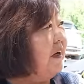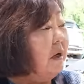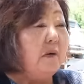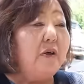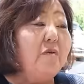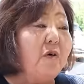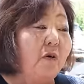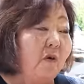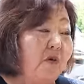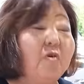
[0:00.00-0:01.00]
冬
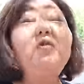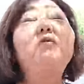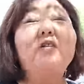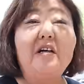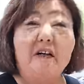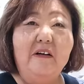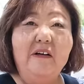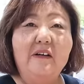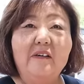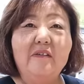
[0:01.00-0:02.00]
も常緑だから。
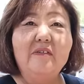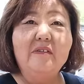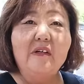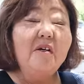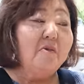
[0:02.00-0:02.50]
あ、常緑。